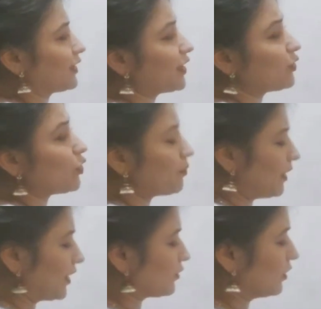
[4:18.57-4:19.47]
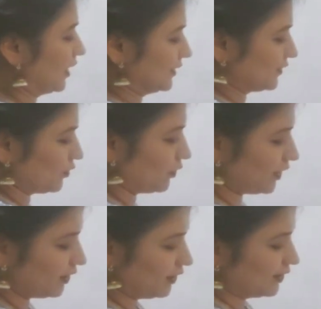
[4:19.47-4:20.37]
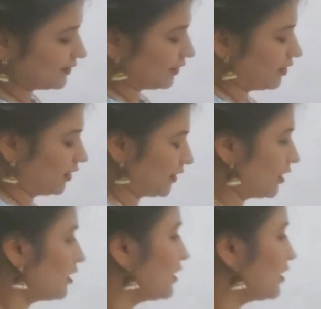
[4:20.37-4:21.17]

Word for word: कैन नॉट बी हाइड्रोलाइज ओके ये सारा आ गया